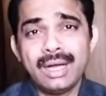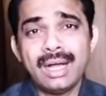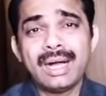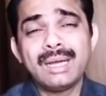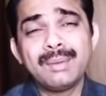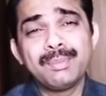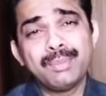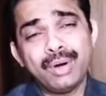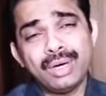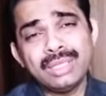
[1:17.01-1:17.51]

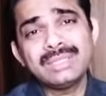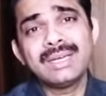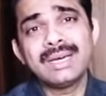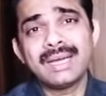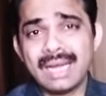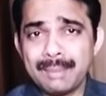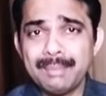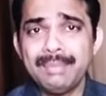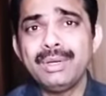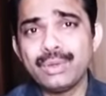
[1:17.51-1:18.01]
अगर बहुत
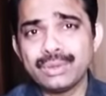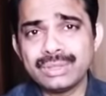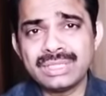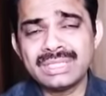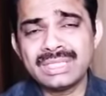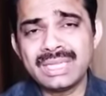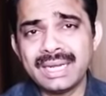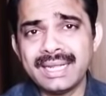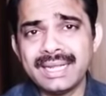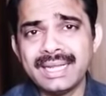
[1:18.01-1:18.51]
ख़राब भी
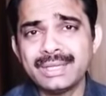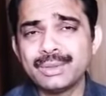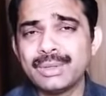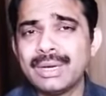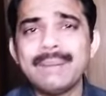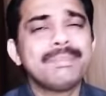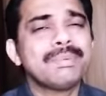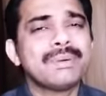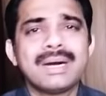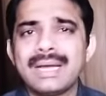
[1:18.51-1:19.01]
कोशिश करेंगे तो
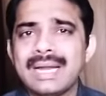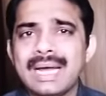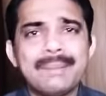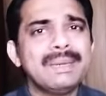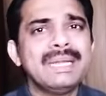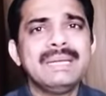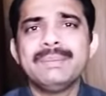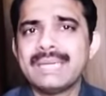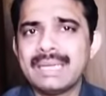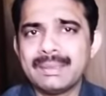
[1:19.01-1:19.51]
आप
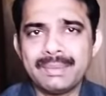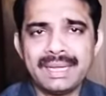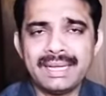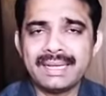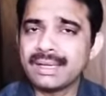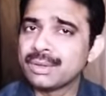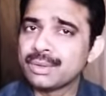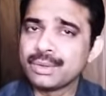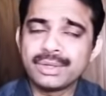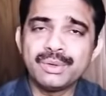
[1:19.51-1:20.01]
ख़राब नहीं बना
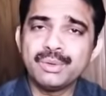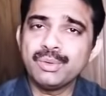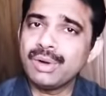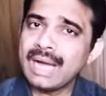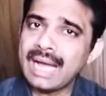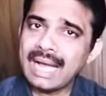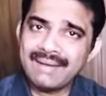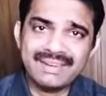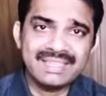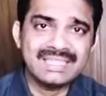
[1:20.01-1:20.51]
पाएंगे क्योंकि
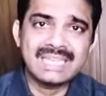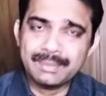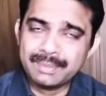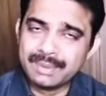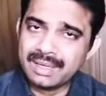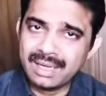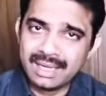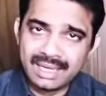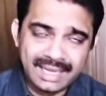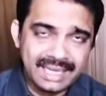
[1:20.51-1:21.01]
वो एवरेज
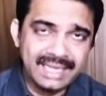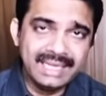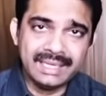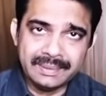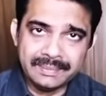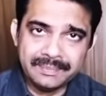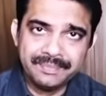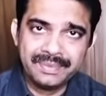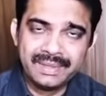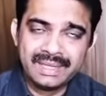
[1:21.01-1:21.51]
आपका है ही